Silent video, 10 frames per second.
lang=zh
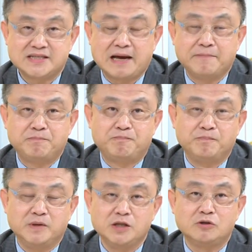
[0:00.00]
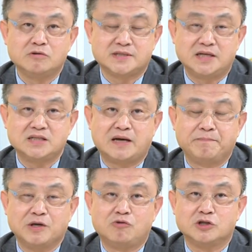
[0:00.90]
在印度生产
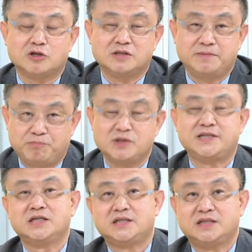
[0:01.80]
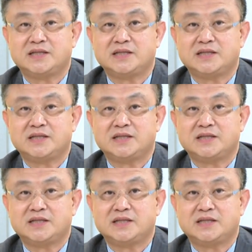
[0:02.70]
苹果手机不稀奇，